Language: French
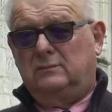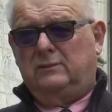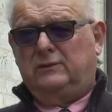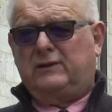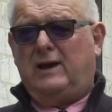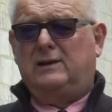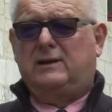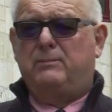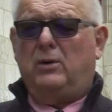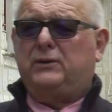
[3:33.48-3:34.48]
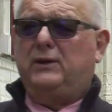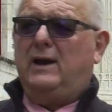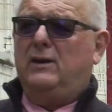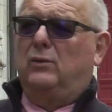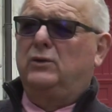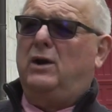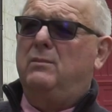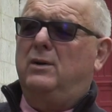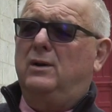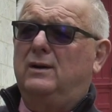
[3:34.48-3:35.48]
celles qui portaient un nom
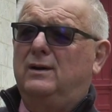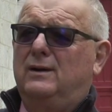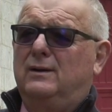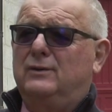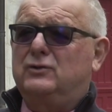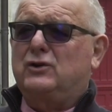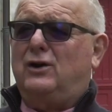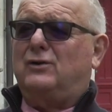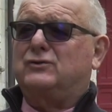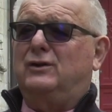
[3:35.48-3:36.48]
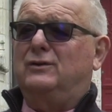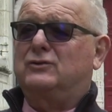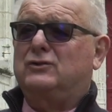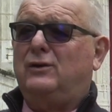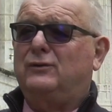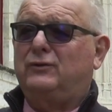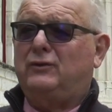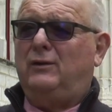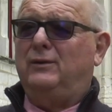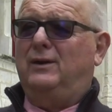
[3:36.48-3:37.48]
d'homme, Georges, Georges
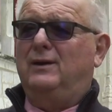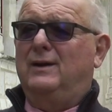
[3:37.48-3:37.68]
Sand,